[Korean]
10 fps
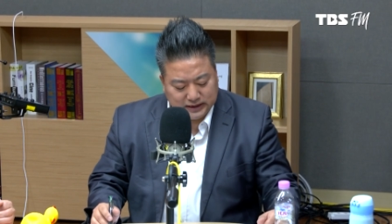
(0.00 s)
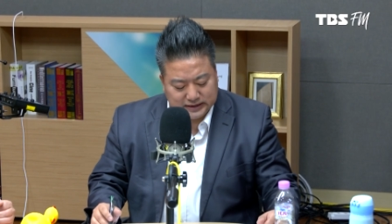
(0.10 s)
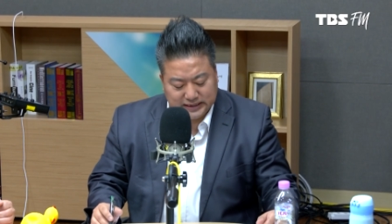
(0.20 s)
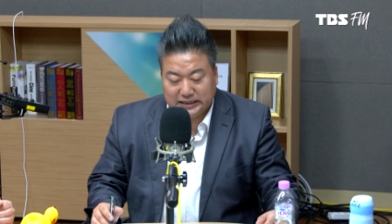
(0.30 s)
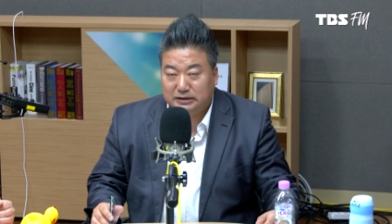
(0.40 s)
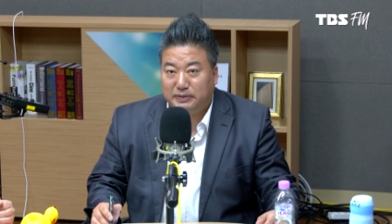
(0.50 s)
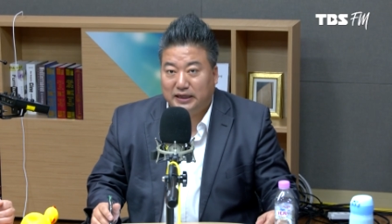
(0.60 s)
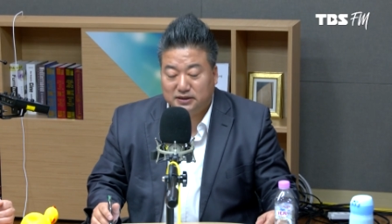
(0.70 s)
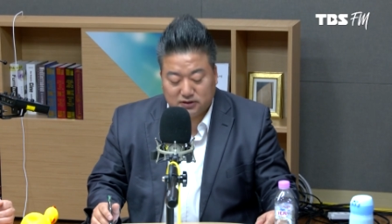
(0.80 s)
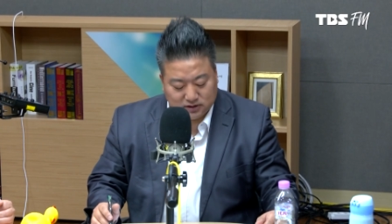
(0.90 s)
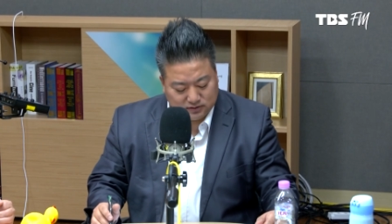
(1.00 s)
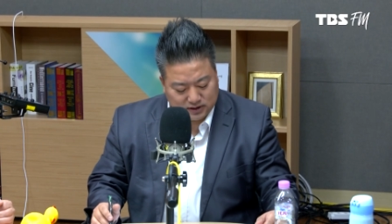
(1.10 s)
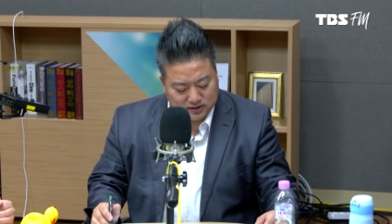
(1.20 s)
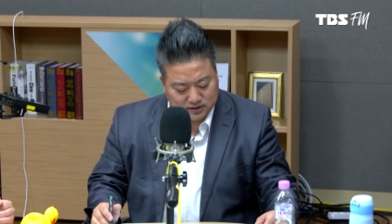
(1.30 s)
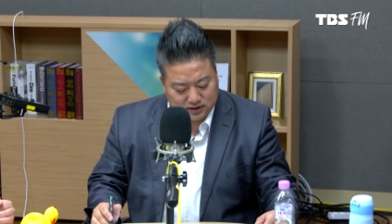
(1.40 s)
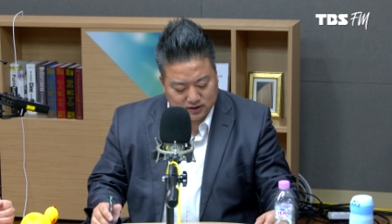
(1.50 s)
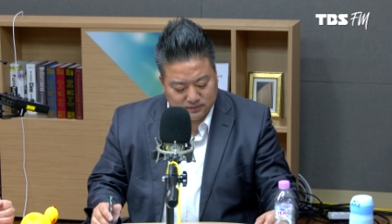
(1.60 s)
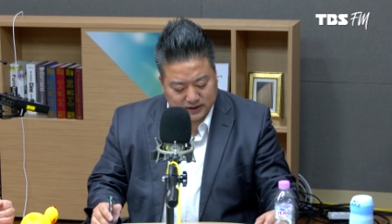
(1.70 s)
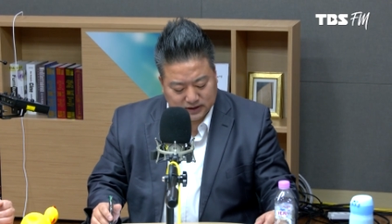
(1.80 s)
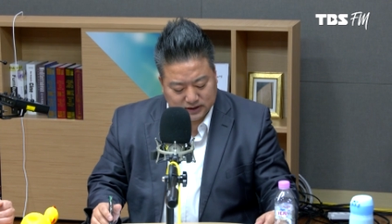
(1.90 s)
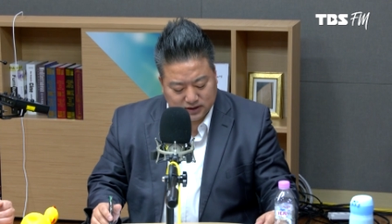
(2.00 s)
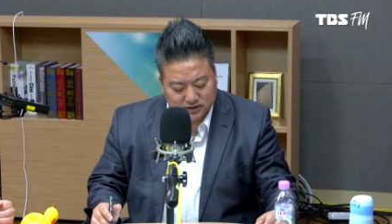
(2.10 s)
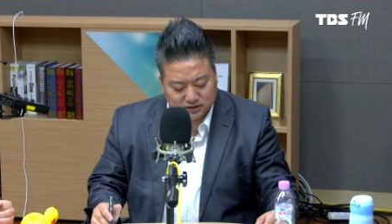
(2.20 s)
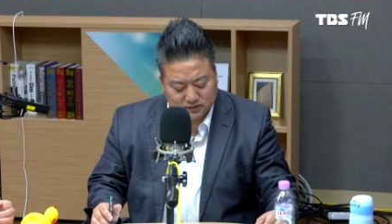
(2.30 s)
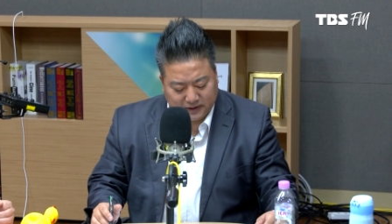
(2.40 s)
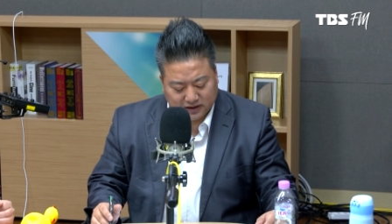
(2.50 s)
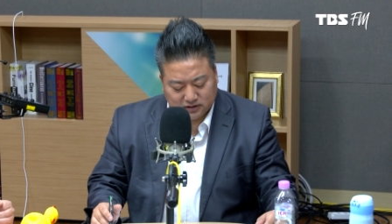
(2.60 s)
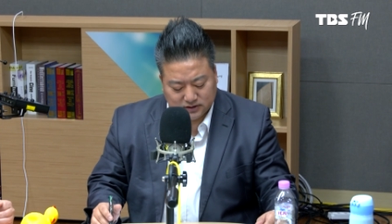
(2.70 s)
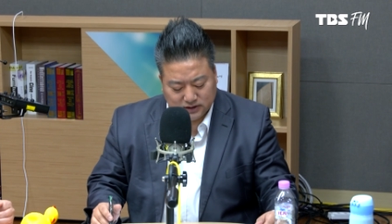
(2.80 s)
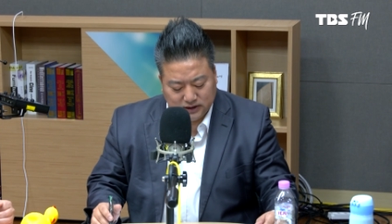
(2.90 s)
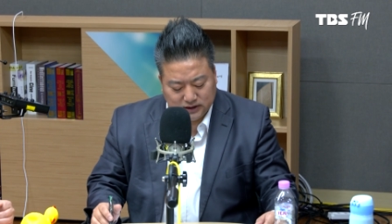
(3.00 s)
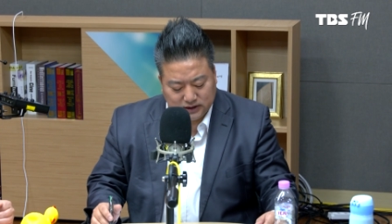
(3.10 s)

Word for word: 생활 방역 전환을 결심하게 된 결정적 배경은